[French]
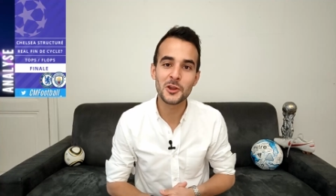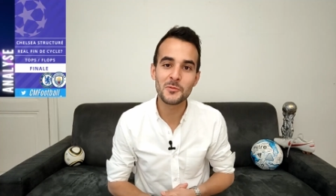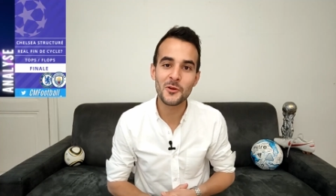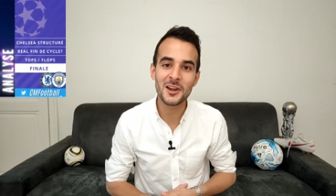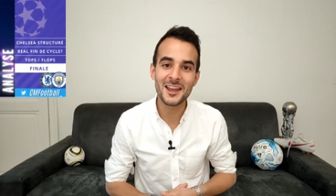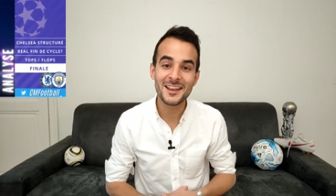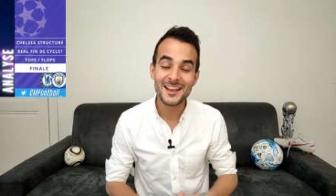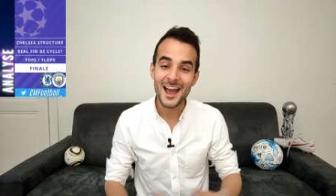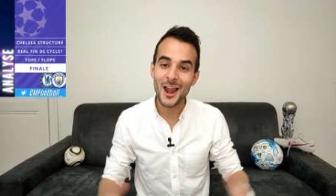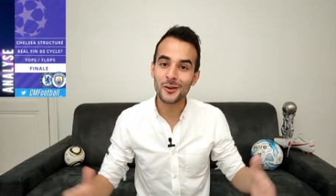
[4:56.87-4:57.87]
clubs anglais.
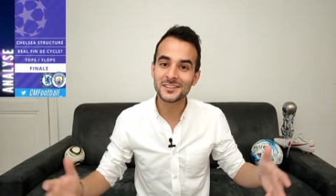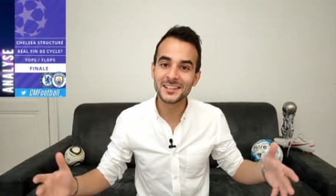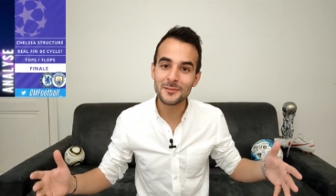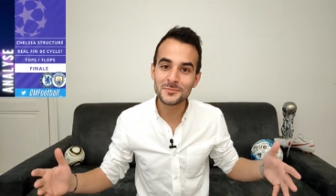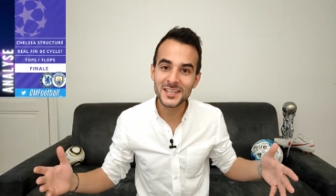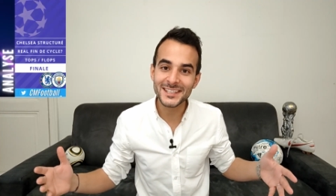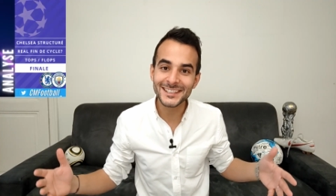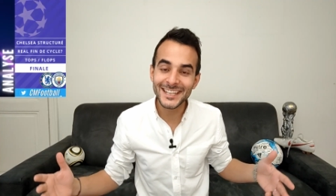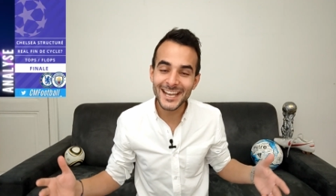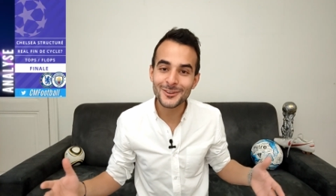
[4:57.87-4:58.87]
Alors c'est un pied de
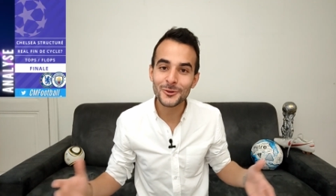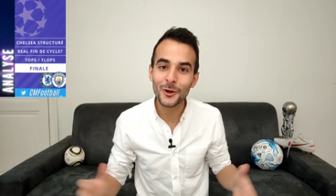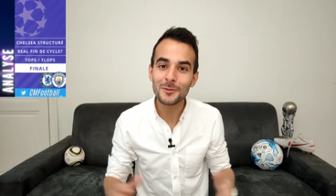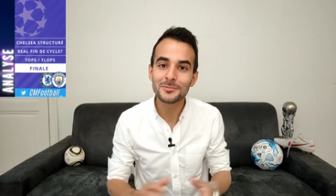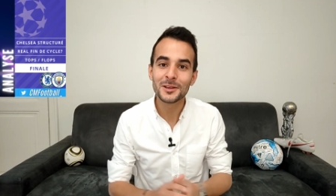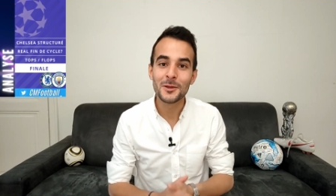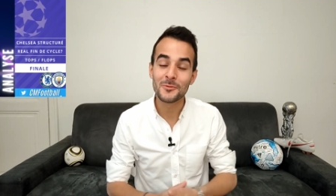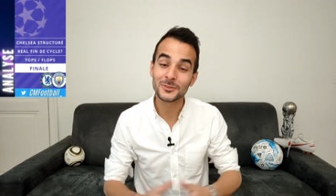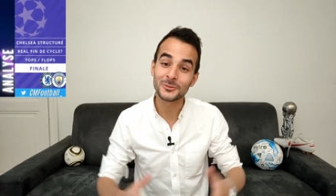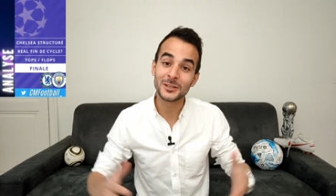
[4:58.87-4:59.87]
nez à l'Europe,
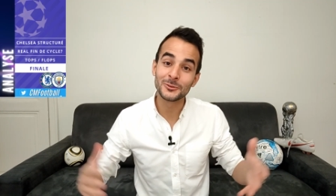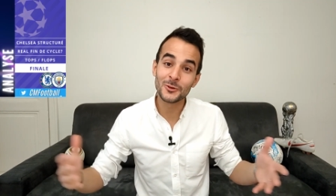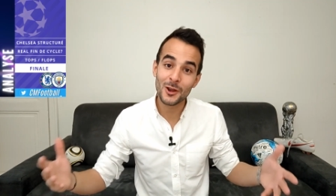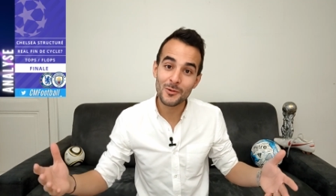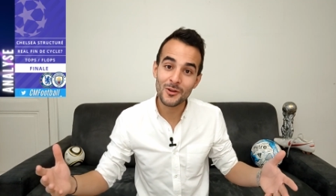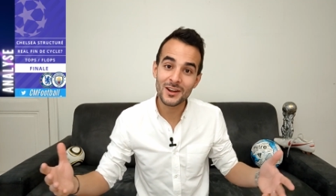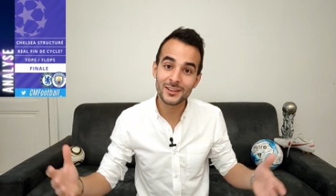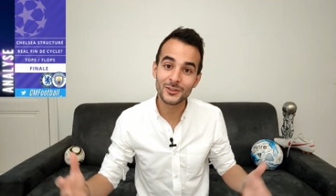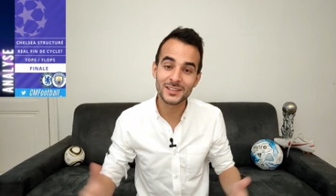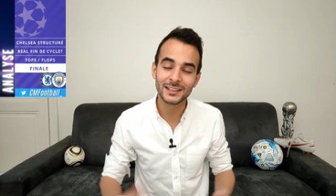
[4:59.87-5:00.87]
parce qu'on a deux clubs
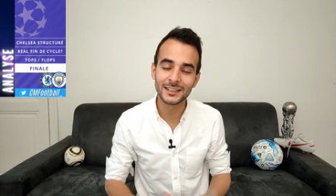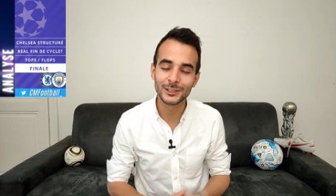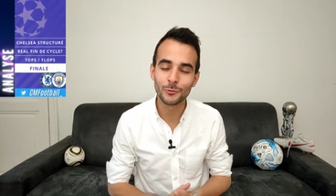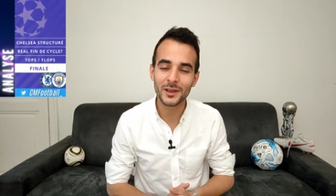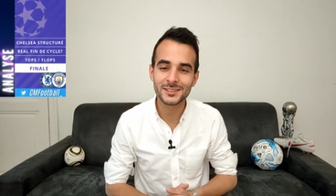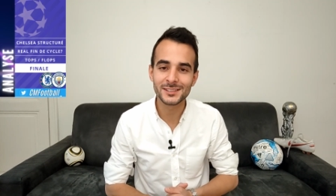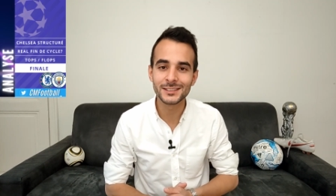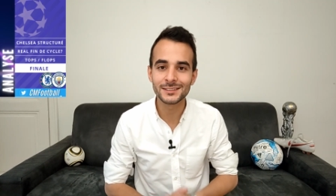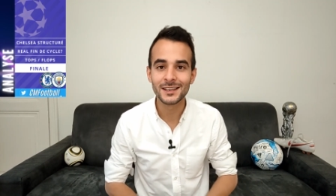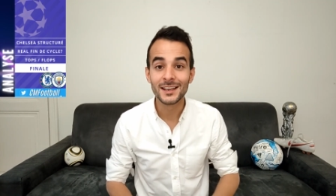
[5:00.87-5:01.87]
anglais dans cette année de
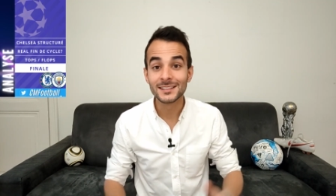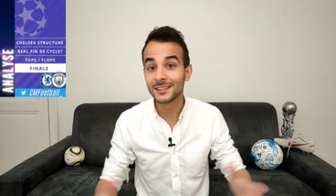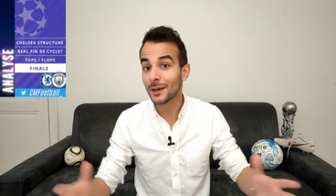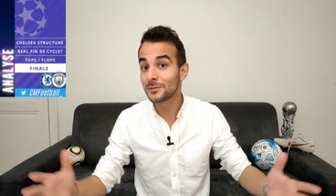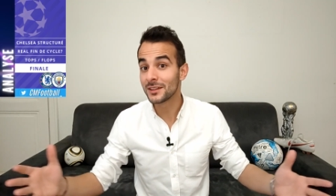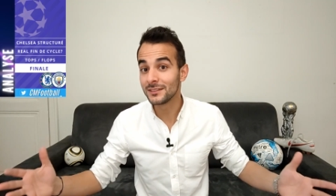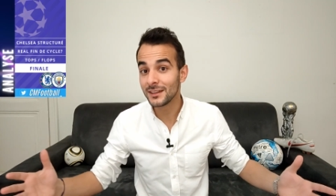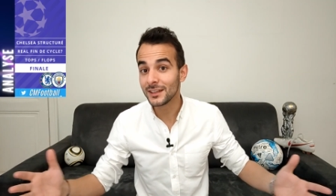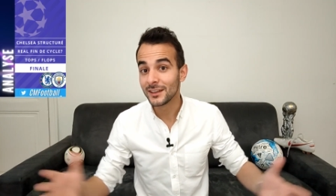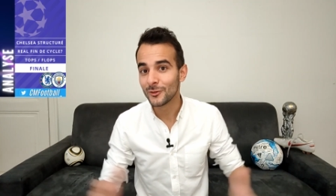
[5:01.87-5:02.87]
Brexit. C'est un pied de
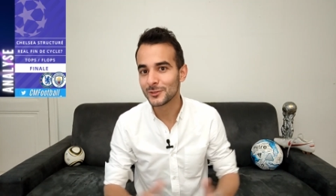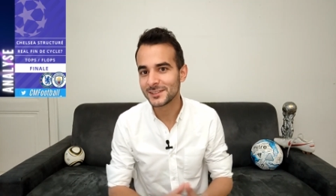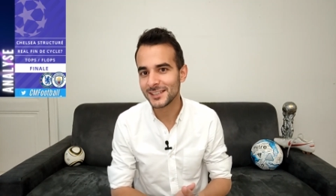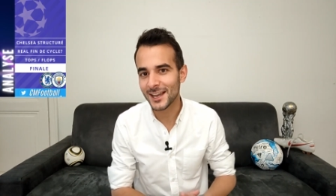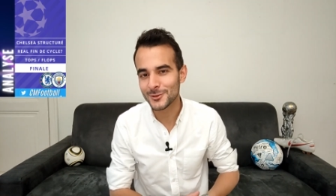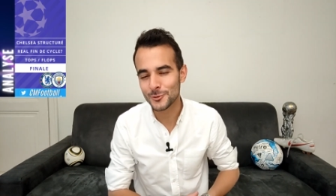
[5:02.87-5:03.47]
nez aussi à la